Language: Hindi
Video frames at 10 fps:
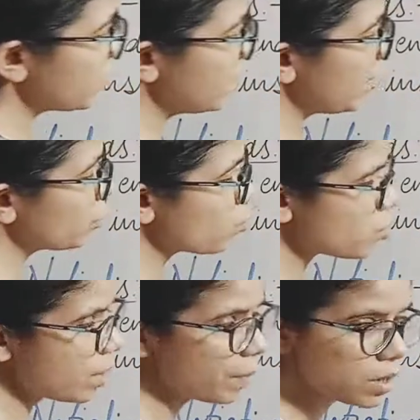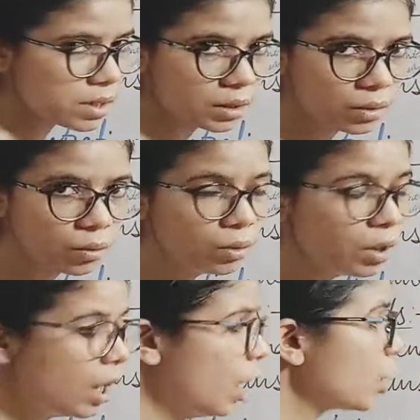दिया एक दूसरे पर्सन को
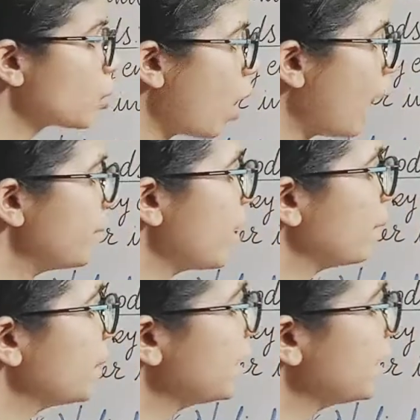तो अब यहाँ पर